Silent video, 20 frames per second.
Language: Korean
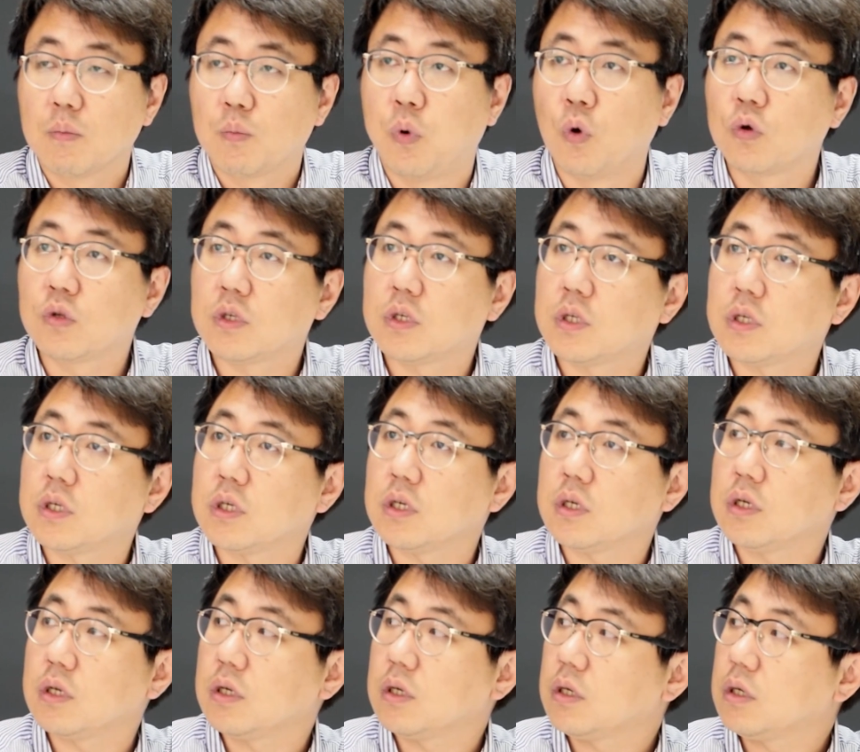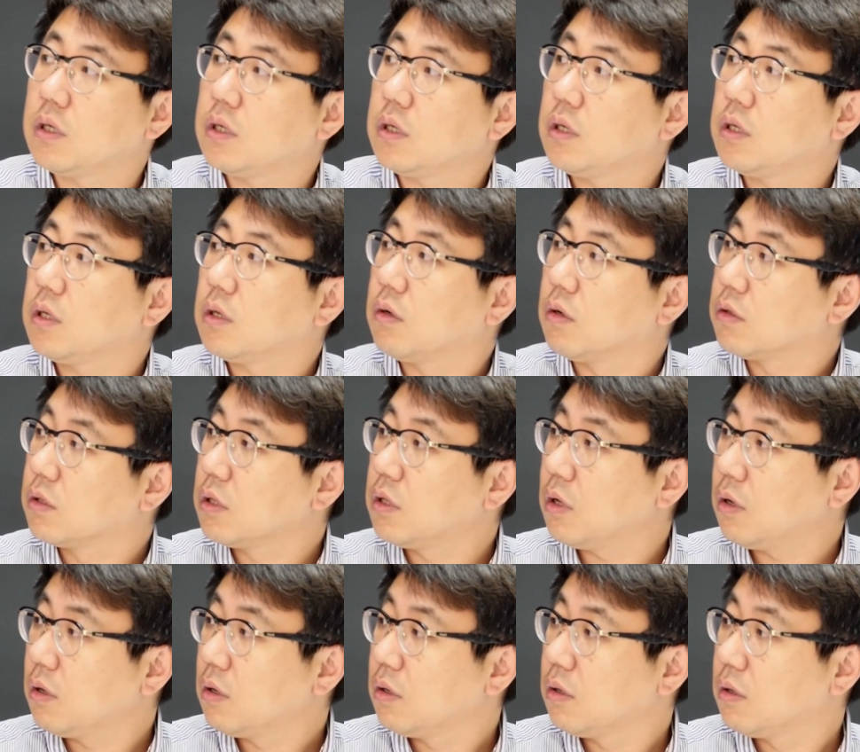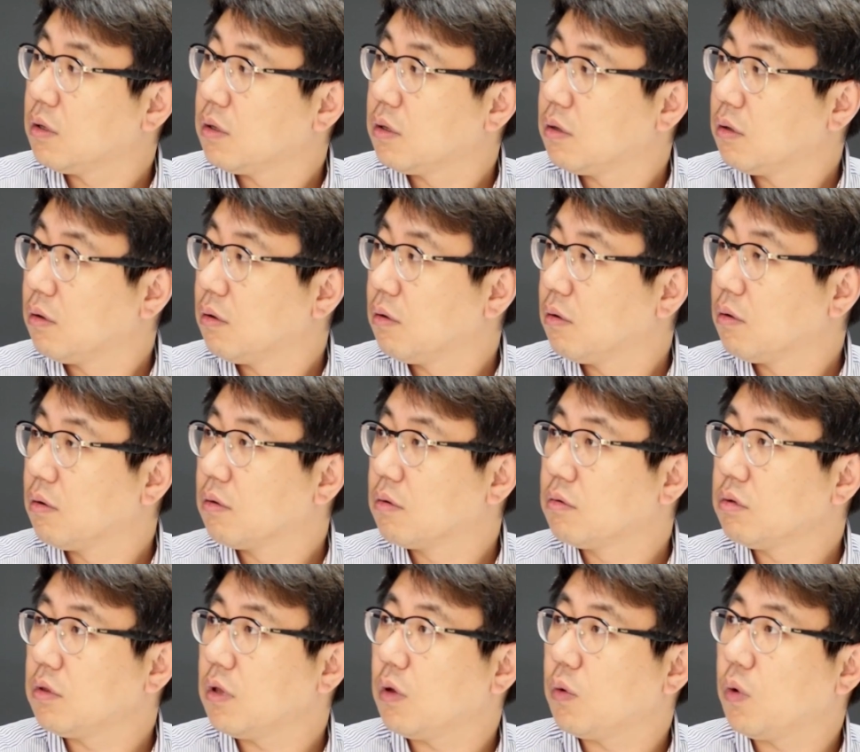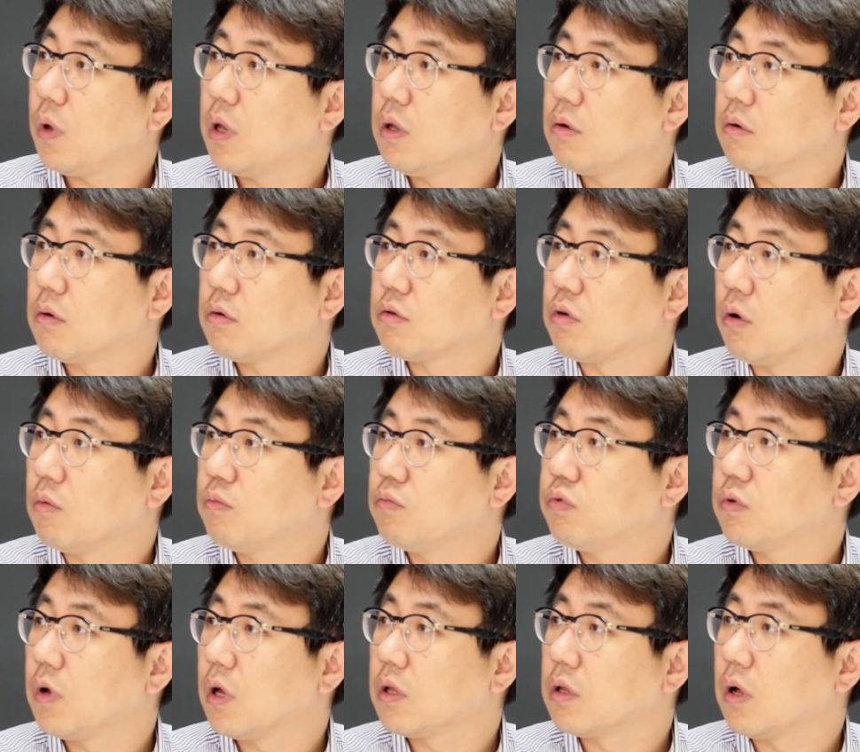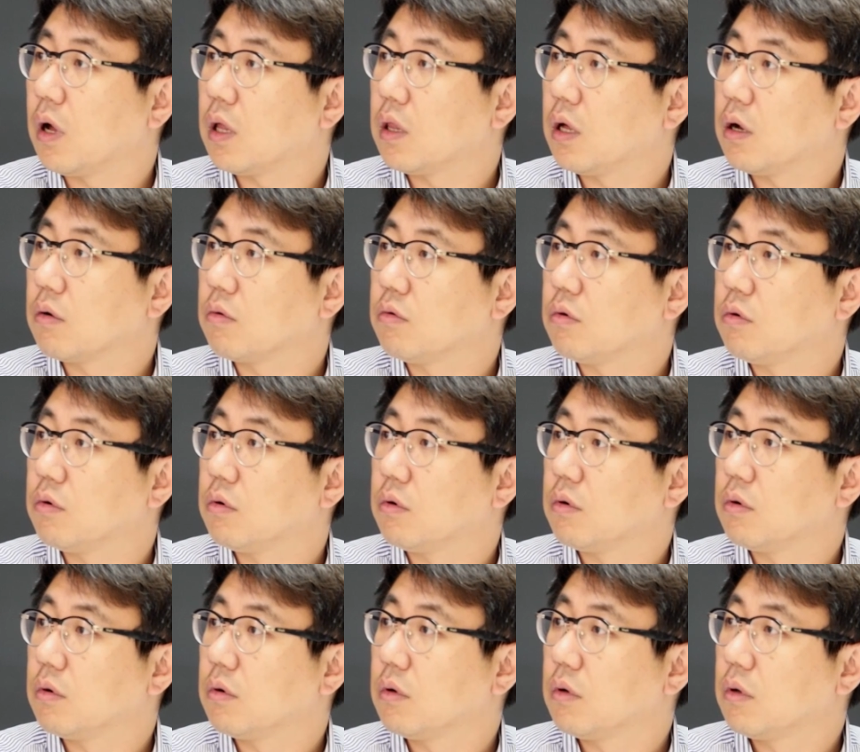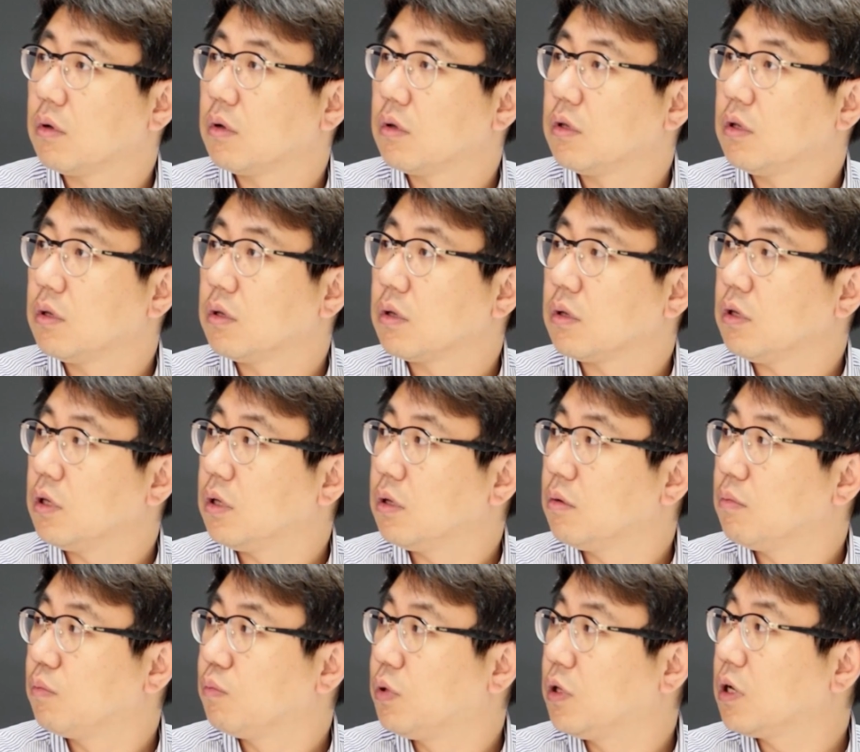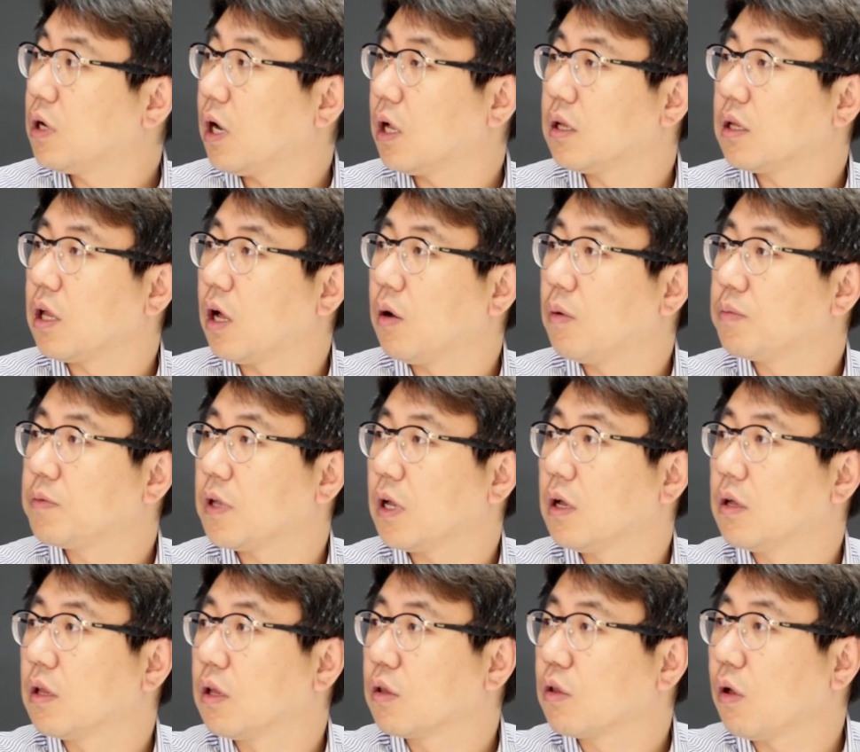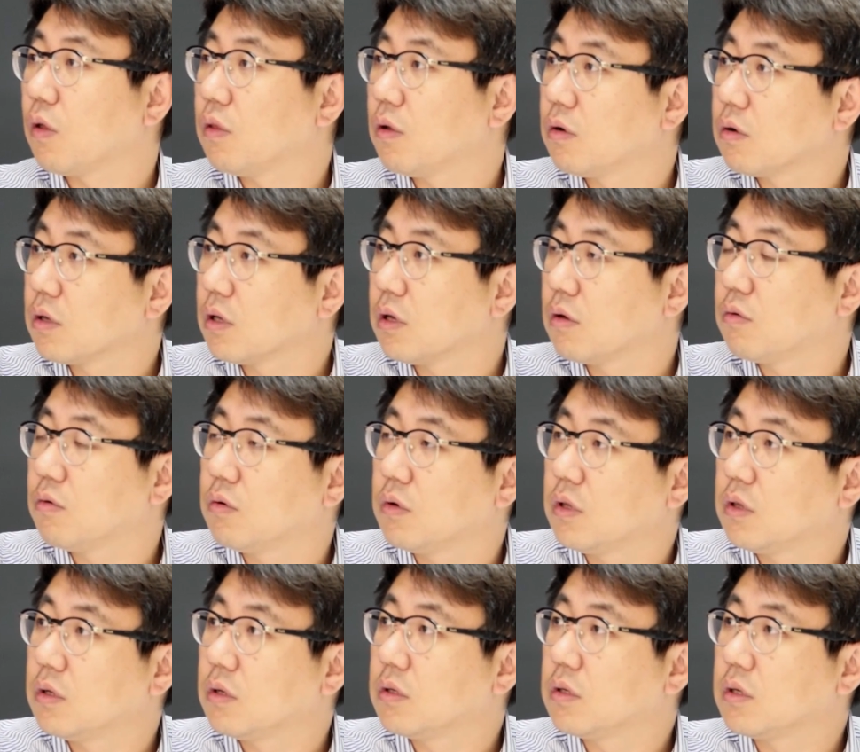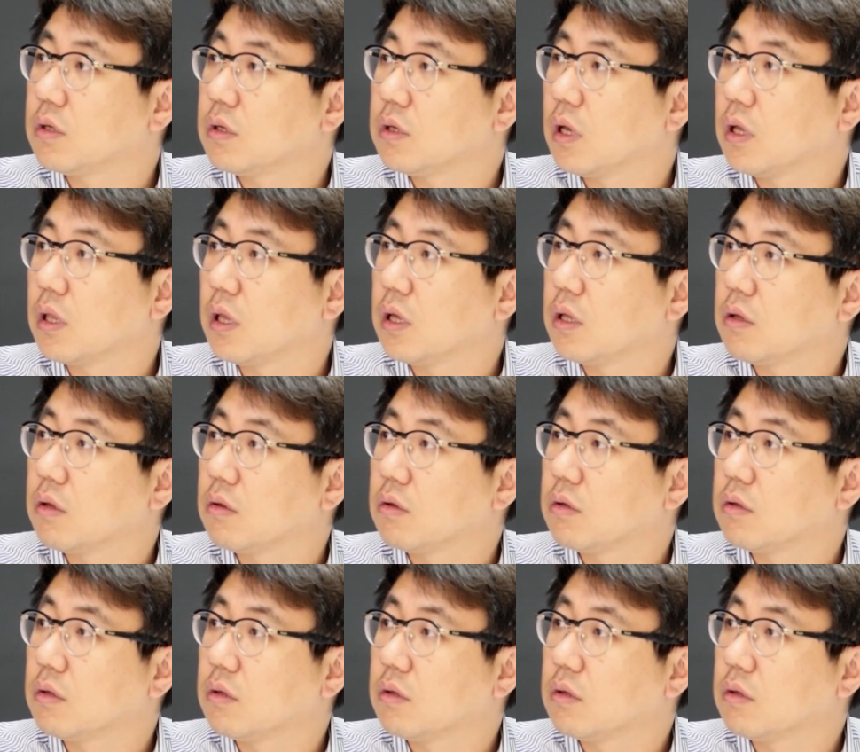복지거든요? 네. 근데 왜 이걸 정부에서 안 하고 민간 사업자한테 떠넘기고 있는지에 대해서는,